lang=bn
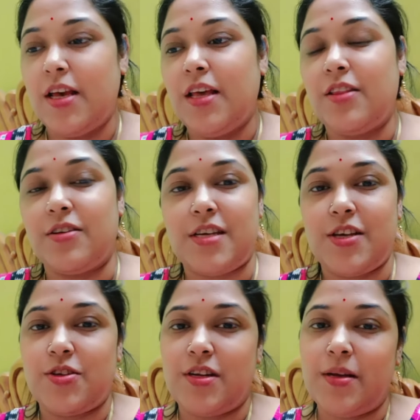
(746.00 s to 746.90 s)
তো
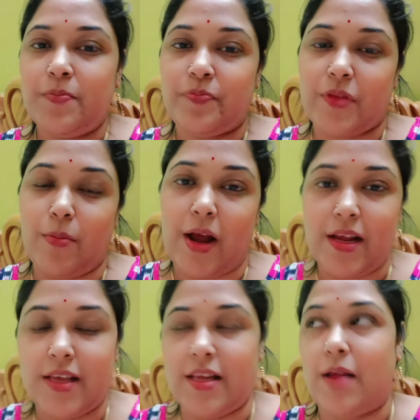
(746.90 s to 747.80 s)
সেই জন্যে
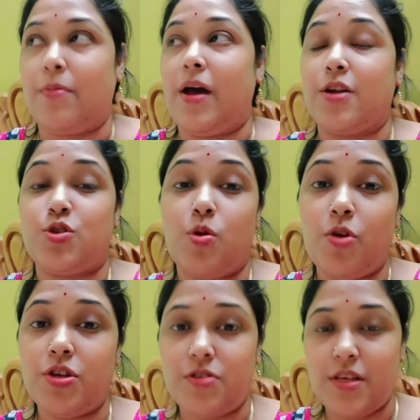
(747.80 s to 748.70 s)
বানিয়ে দিলাম আর
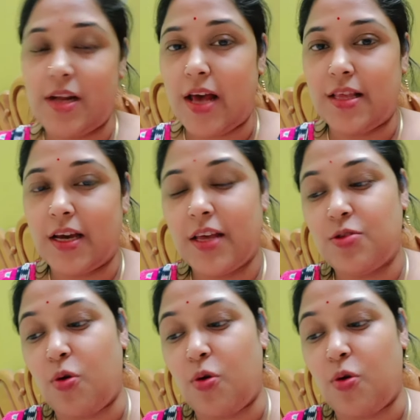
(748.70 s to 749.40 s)
সময় যদি না থাকে